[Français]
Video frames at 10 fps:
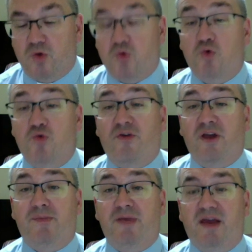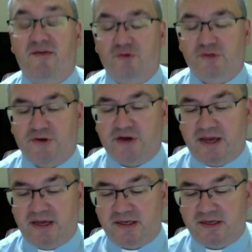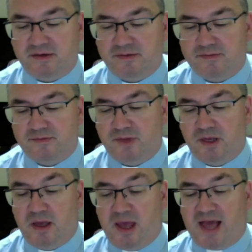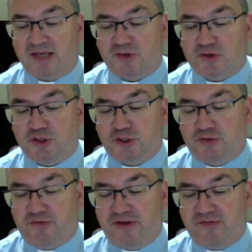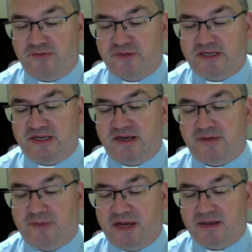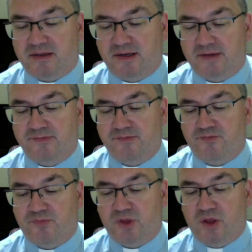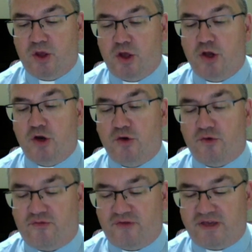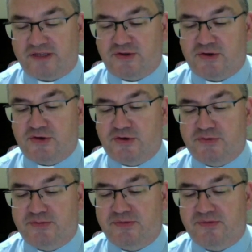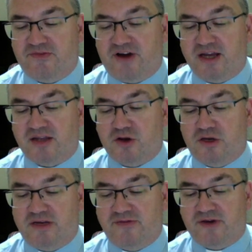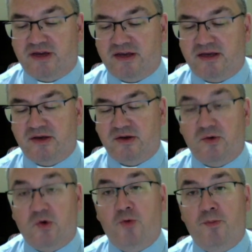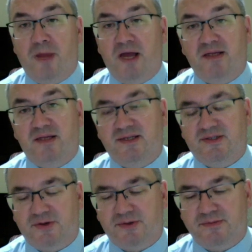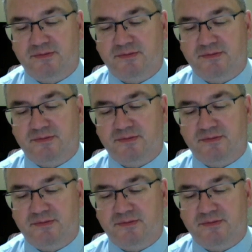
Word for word: Ouvrez bien vos oreilles à ce que je vais vous dire maintenant. Le Fils de l'homme va être livré aux mains des hommes.